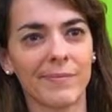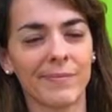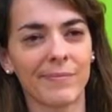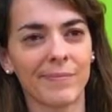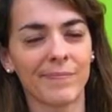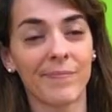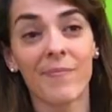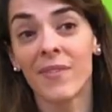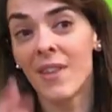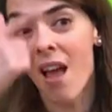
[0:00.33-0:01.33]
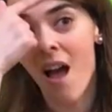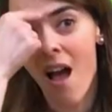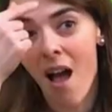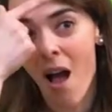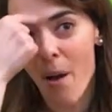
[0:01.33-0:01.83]
Ávila,
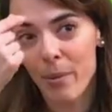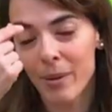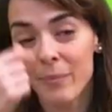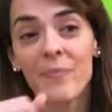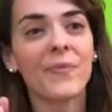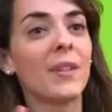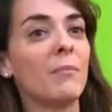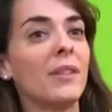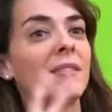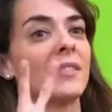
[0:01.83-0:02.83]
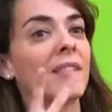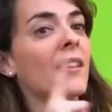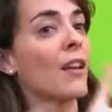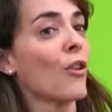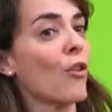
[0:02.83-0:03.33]
27 de noviembre de
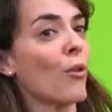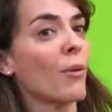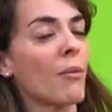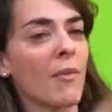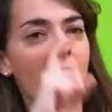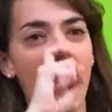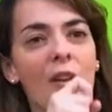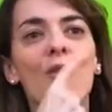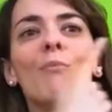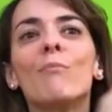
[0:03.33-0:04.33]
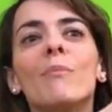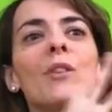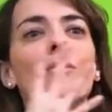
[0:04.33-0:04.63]
1916.